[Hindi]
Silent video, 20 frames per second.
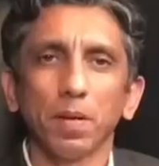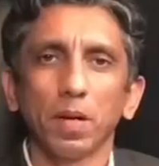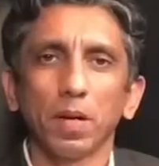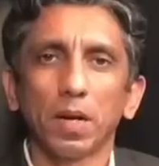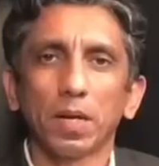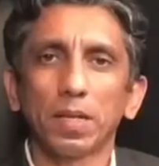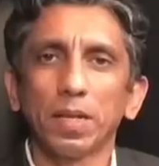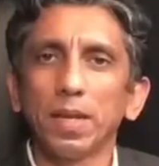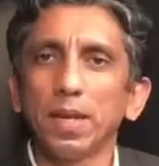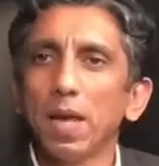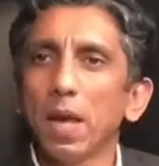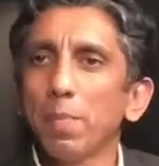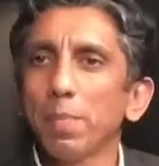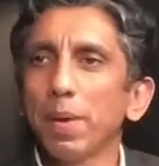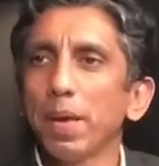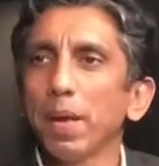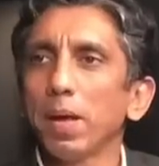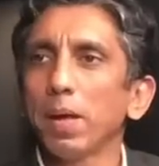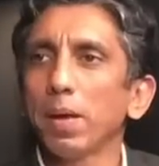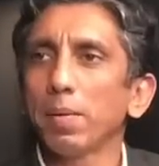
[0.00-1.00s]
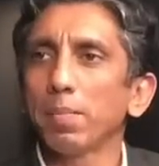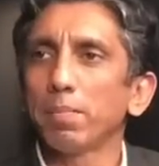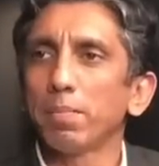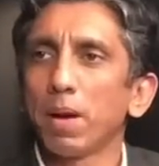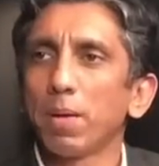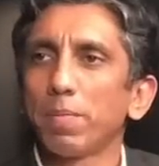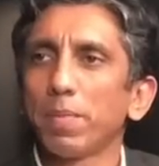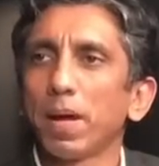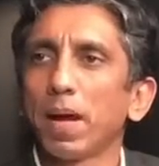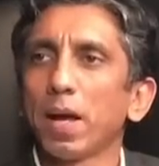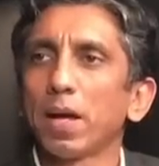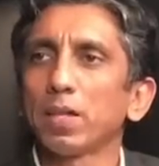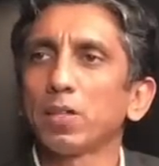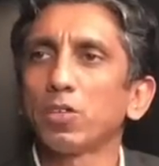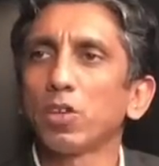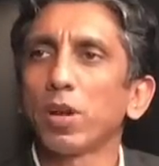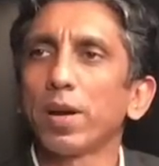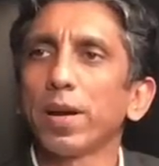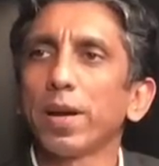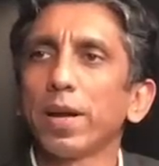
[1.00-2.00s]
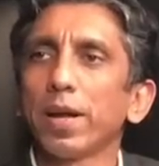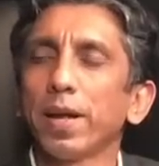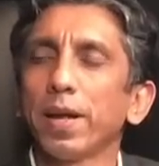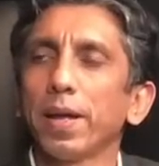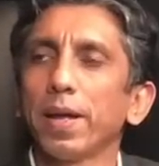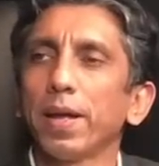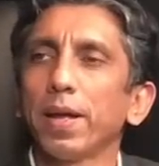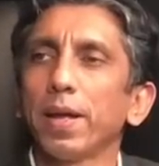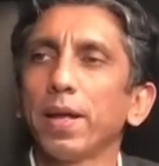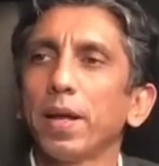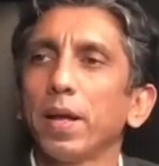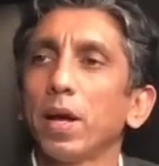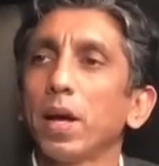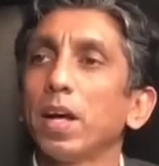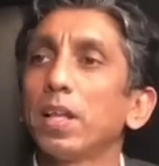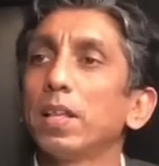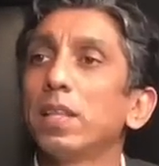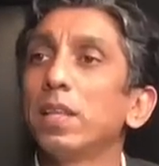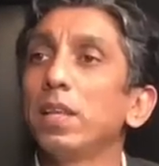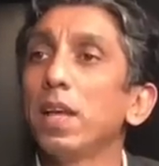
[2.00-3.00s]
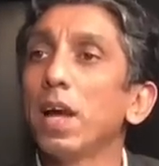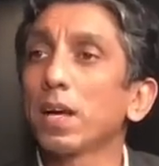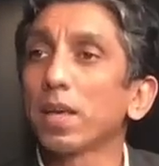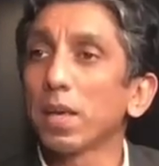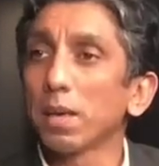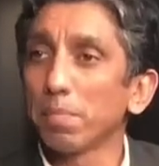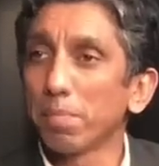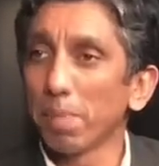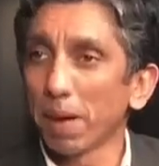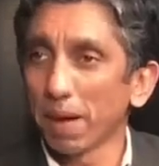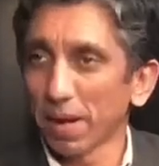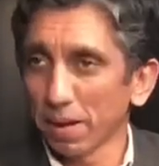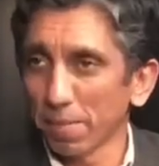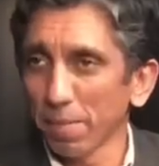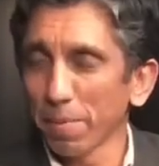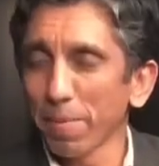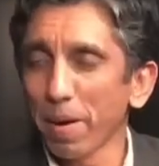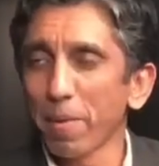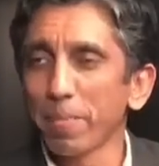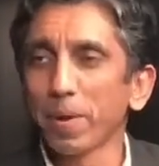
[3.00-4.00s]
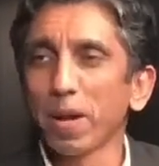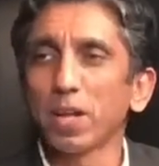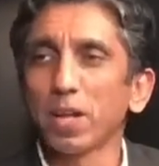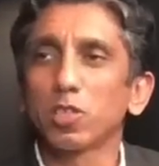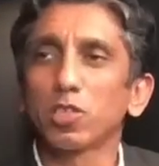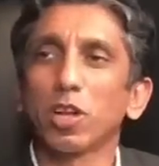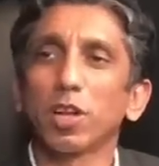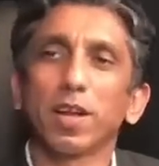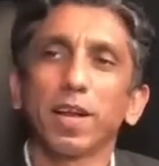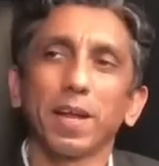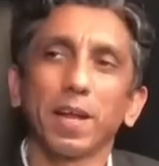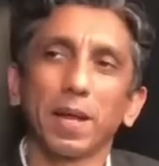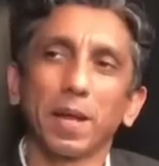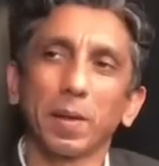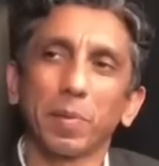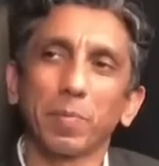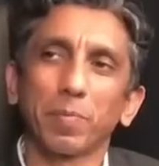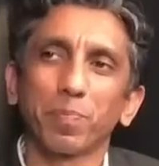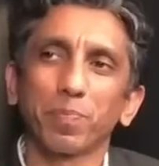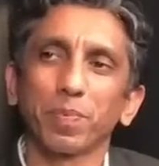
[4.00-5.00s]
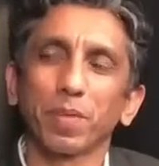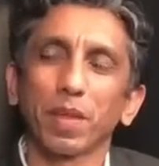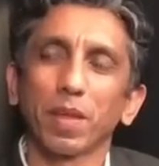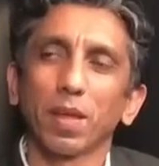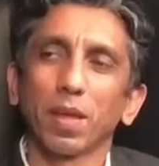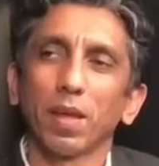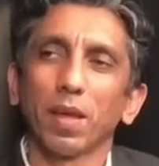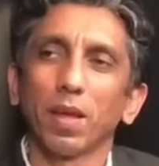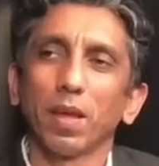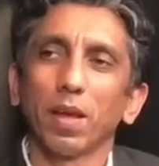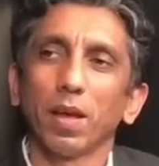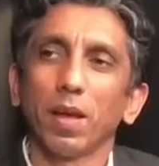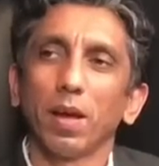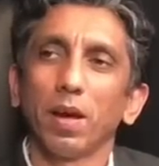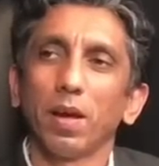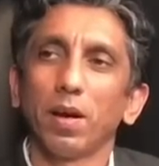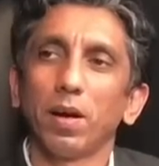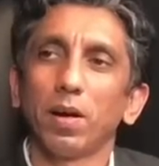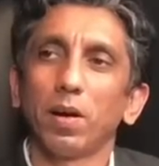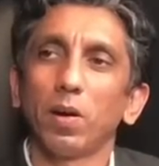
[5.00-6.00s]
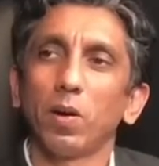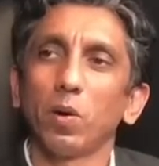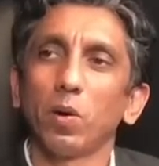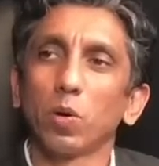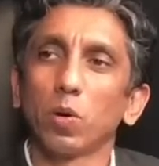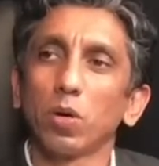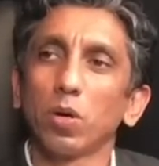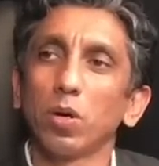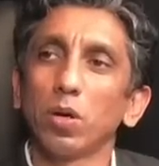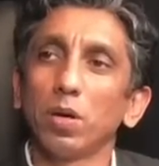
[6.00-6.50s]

अदलिया में मामला चल रहे हैं अदलिया के बारे में मामला चल रहे हैं और